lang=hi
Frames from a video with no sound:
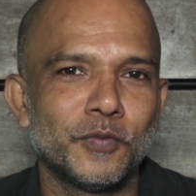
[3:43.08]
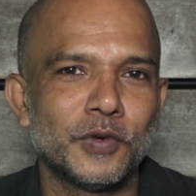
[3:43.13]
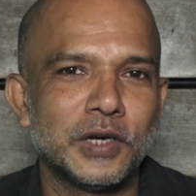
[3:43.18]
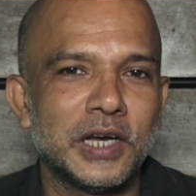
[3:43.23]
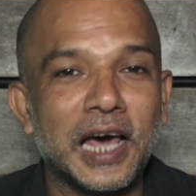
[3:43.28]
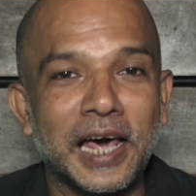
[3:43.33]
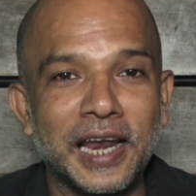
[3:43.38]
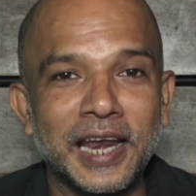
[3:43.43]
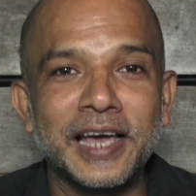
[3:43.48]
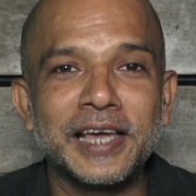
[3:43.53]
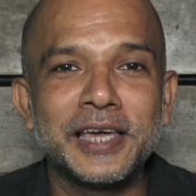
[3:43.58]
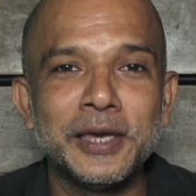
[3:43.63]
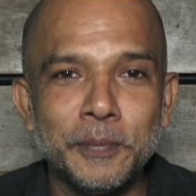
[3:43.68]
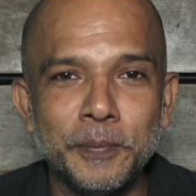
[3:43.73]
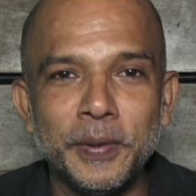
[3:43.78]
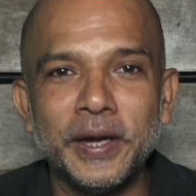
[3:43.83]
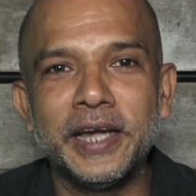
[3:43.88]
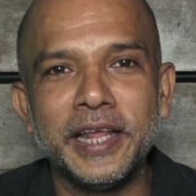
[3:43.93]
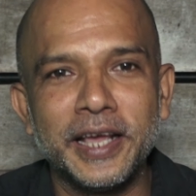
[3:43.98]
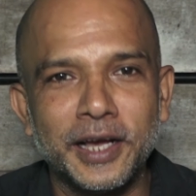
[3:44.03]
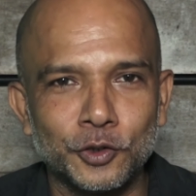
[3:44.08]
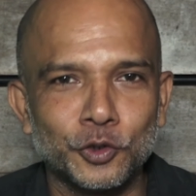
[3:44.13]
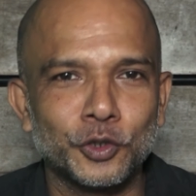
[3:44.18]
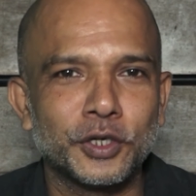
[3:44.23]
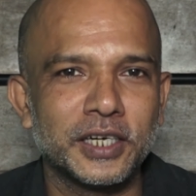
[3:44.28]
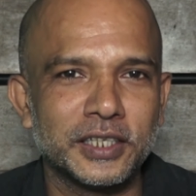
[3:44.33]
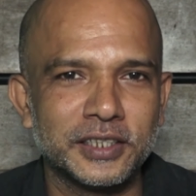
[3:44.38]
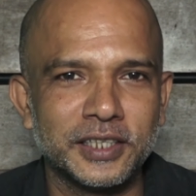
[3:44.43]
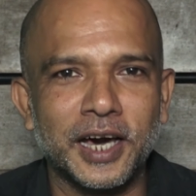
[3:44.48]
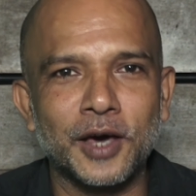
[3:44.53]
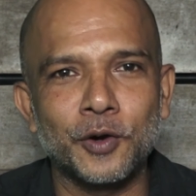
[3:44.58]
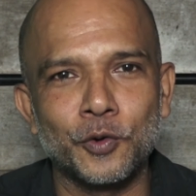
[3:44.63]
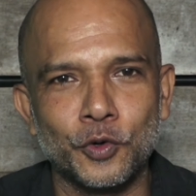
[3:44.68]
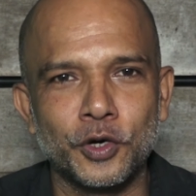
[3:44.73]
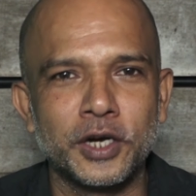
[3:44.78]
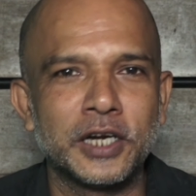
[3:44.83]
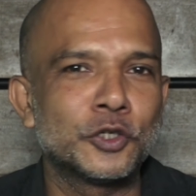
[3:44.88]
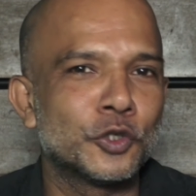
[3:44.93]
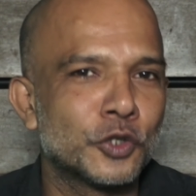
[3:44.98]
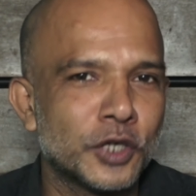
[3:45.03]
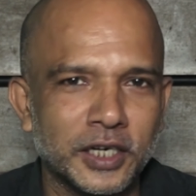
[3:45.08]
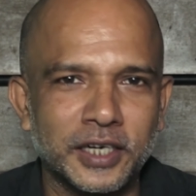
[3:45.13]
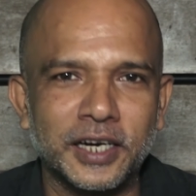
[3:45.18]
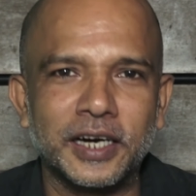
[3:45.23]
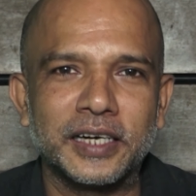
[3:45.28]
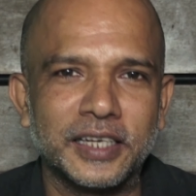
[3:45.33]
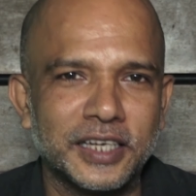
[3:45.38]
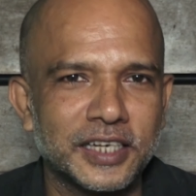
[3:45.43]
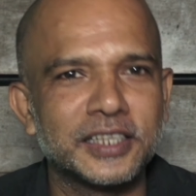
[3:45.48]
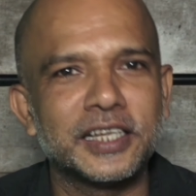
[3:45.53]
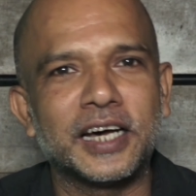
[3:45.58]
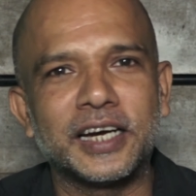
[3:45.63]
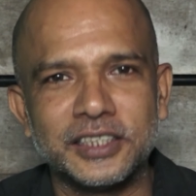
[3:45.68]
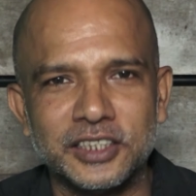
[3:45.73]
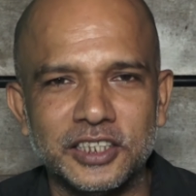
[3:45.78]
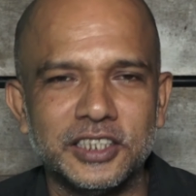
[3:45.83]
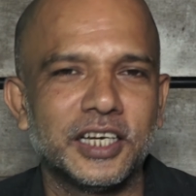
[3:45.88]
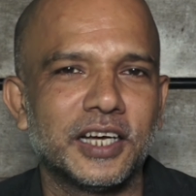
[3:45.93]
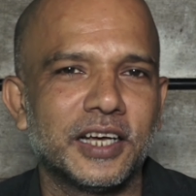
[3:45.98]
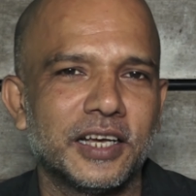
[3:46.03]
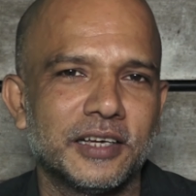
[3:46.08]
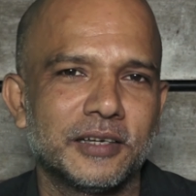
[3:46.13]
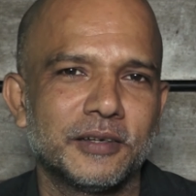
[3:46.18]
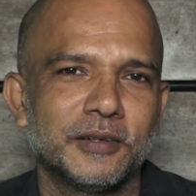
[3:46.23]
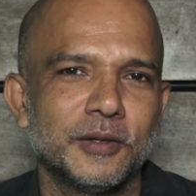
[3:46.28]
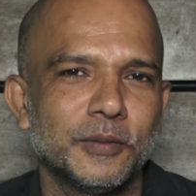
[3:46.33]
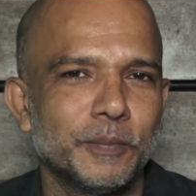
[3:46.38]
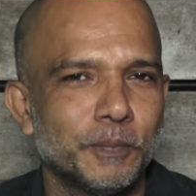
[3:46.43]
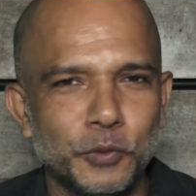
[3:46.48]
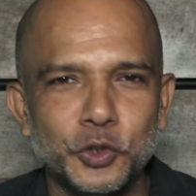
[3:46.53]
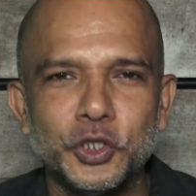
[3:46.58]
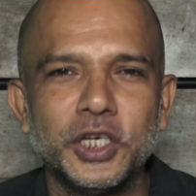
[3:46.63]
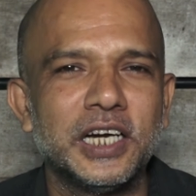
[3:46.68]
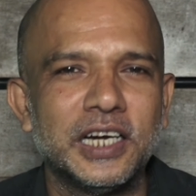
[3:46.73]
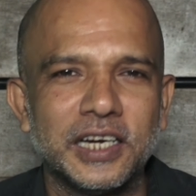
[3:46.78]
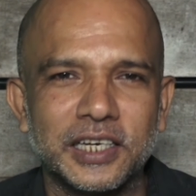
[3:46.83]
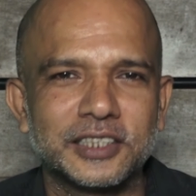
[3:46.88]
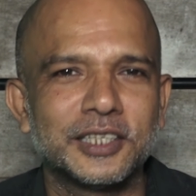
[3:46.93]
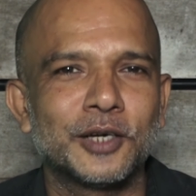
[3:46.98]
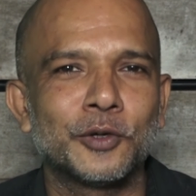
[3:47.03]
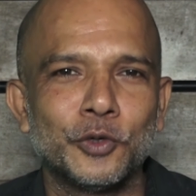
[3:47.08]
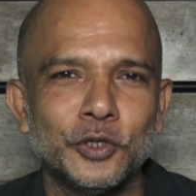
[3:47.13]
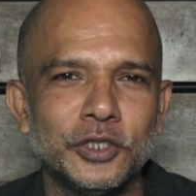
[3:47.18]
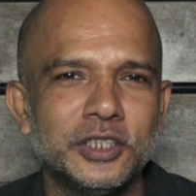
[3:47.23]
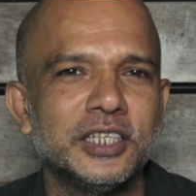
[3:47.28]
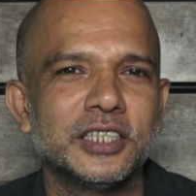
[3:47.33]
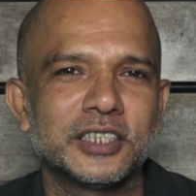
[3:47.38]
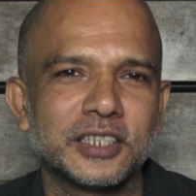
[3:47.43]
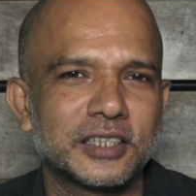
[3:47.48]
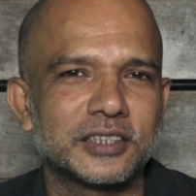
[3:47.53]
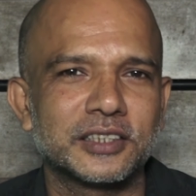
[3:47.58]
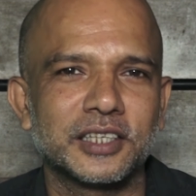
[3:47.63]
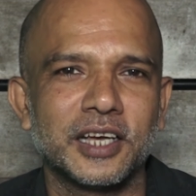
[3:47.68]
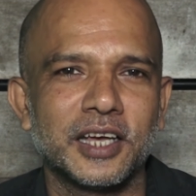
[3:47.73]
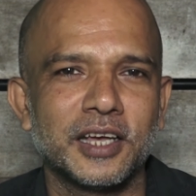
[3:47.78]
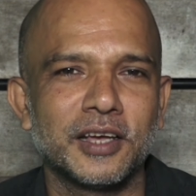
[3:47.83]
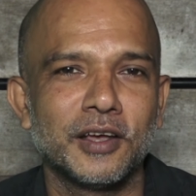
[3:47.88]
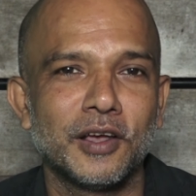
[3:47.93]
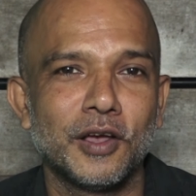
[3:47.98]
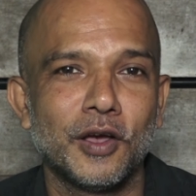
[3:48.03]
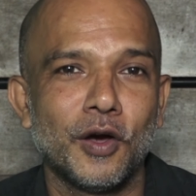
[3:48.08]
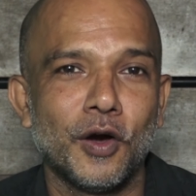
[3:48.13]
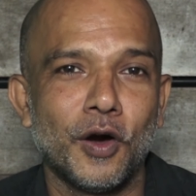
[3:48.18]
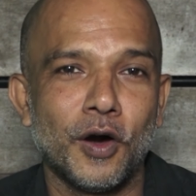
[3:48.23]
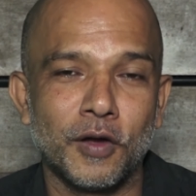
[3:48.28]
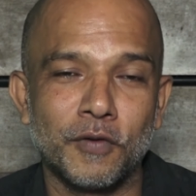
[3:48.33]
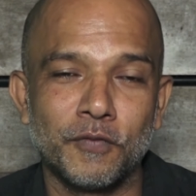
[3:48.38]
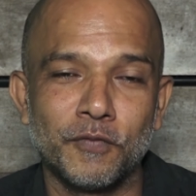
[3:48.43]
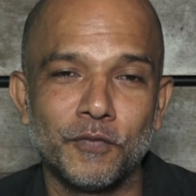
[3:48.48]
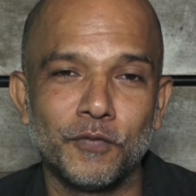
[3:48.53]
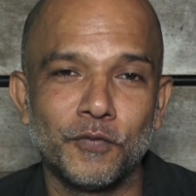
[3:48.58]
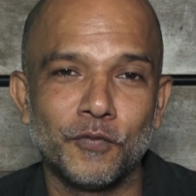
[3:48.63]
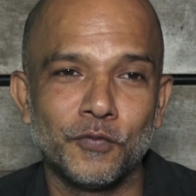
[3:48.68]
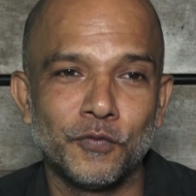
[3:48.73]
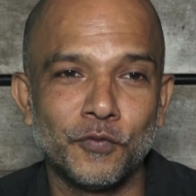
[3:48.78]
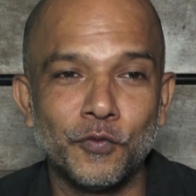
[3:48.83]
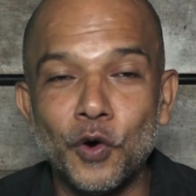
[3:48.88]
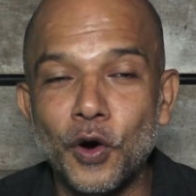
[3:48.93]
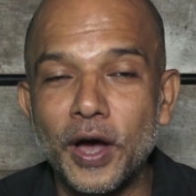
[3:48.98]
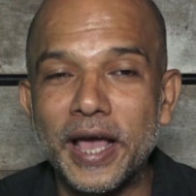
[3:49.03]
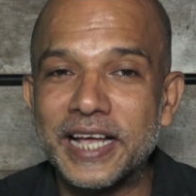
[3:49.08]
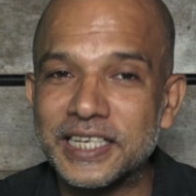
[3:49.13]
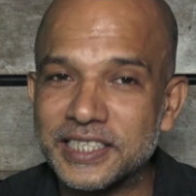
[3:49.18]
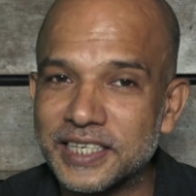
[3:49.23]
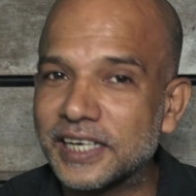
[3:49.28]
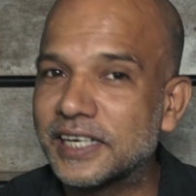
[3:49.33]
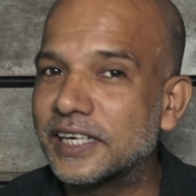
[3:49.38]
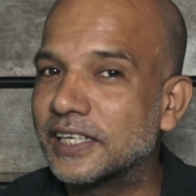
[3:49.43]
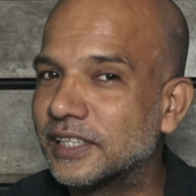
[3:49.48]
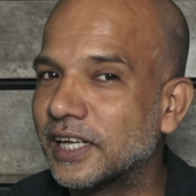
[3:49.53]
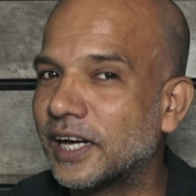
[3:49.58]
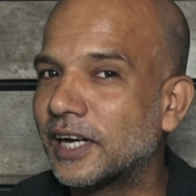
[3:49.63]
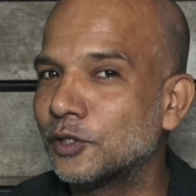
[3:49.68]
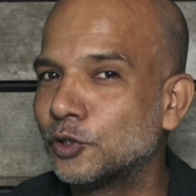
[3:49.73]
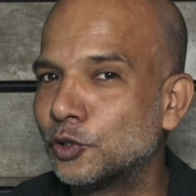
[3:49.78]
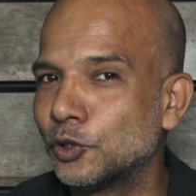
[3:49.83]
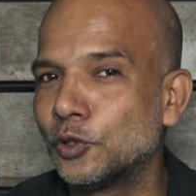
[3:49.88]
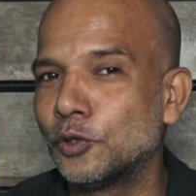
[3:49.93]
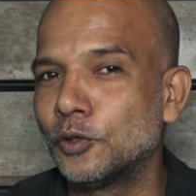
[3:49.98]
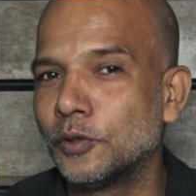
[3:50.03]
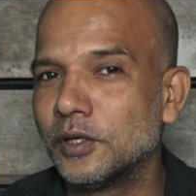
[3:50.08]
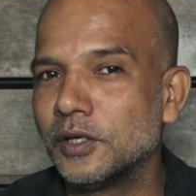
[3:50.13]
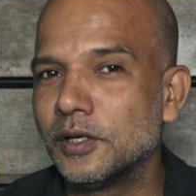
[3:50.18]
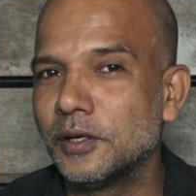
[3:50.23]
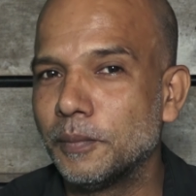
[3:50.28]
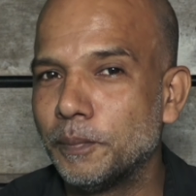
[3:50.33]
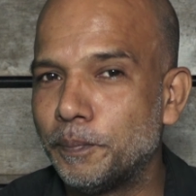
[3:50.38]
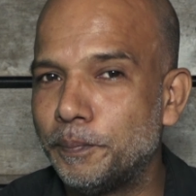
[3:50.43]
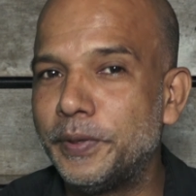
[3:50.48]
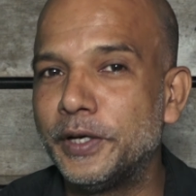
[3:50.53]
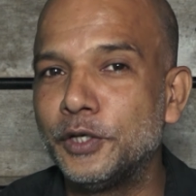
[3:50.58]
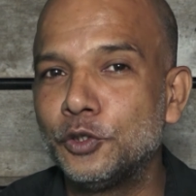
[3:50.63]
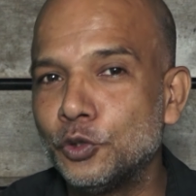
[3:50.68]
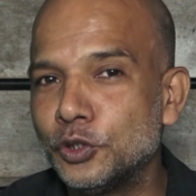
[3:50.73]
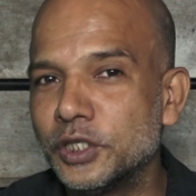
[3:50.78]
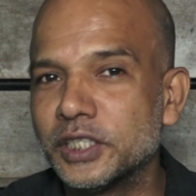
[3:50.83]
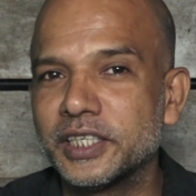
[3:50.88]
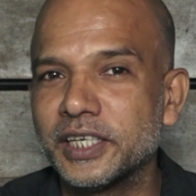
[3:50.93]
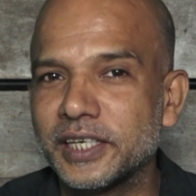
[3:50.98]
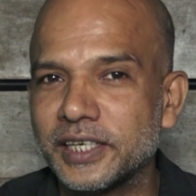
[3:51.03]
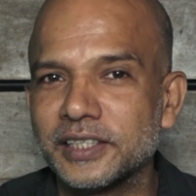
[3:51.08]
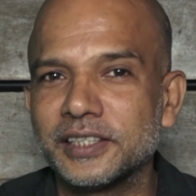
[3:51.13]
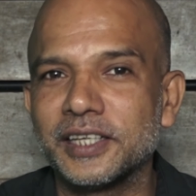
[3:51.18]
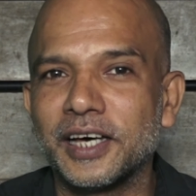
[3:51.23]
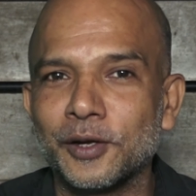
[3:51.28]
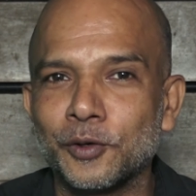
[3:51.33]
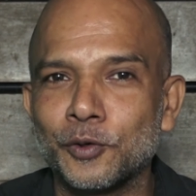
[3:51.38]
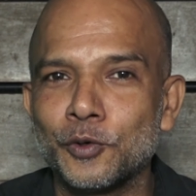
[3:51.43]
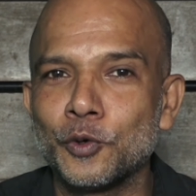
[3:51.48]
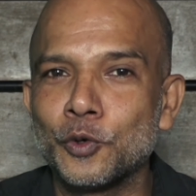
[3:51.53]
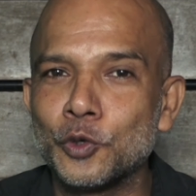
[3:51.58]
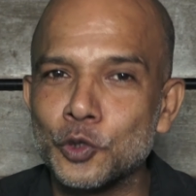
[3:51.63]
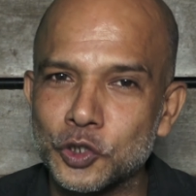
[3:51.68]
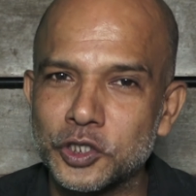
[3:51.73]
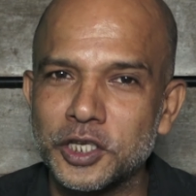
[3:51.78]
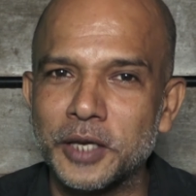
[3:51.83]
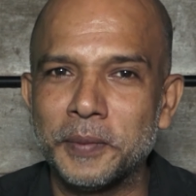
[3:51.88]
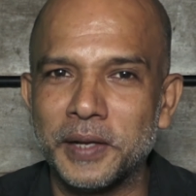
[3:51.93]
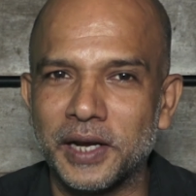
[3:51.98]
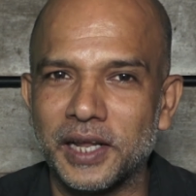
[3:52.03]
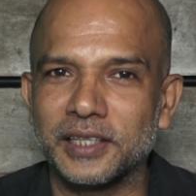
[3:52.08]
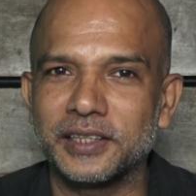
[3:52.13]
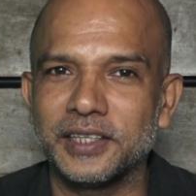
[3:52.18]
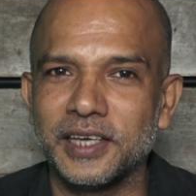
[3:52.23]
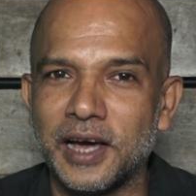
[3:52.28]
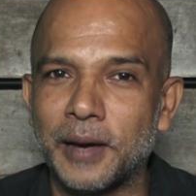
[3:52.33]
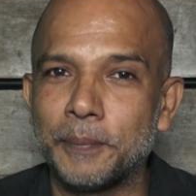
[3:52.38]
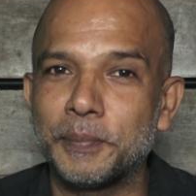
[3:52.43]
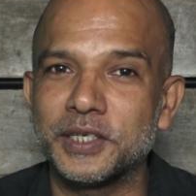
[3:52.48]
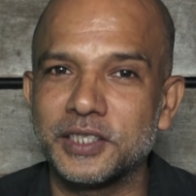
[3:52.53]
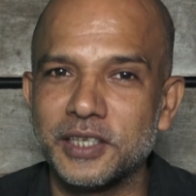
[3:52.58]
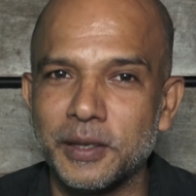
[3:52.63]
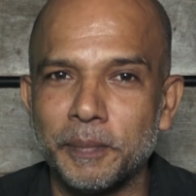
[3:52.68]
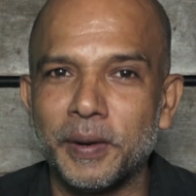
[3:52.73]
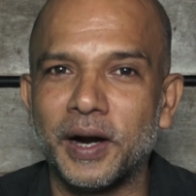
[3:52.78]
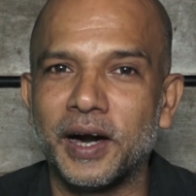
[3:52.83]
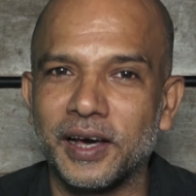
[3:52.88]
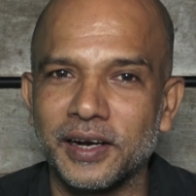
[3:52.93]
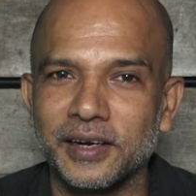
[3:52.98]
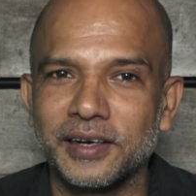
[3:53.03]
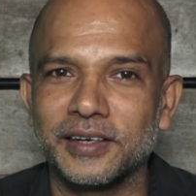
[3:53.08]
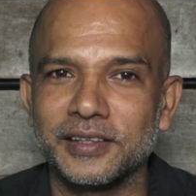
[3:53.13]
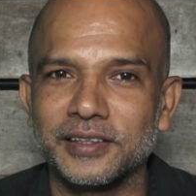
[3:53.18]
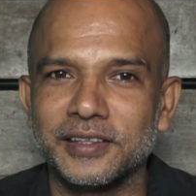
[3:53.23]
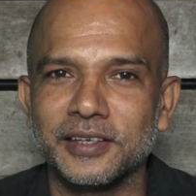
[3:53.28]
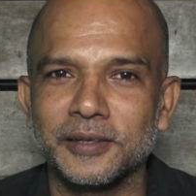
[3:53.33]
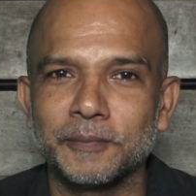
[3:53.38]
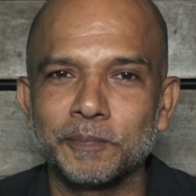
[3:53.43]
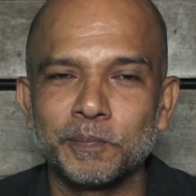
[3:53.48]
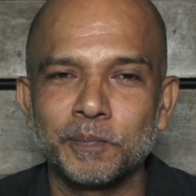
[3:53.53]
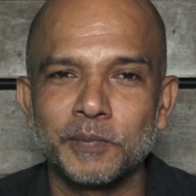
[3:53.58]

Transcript: लाला की बेटी का जो किरदार उन्होंने जो नटखट किरदार जिया है मुझे नहीं लगता कोई जी सकता है और वो ऐसा किरदार जो बिरजू जैसे किरदार को गुस्से में ला दे आपे से बाहर कर दे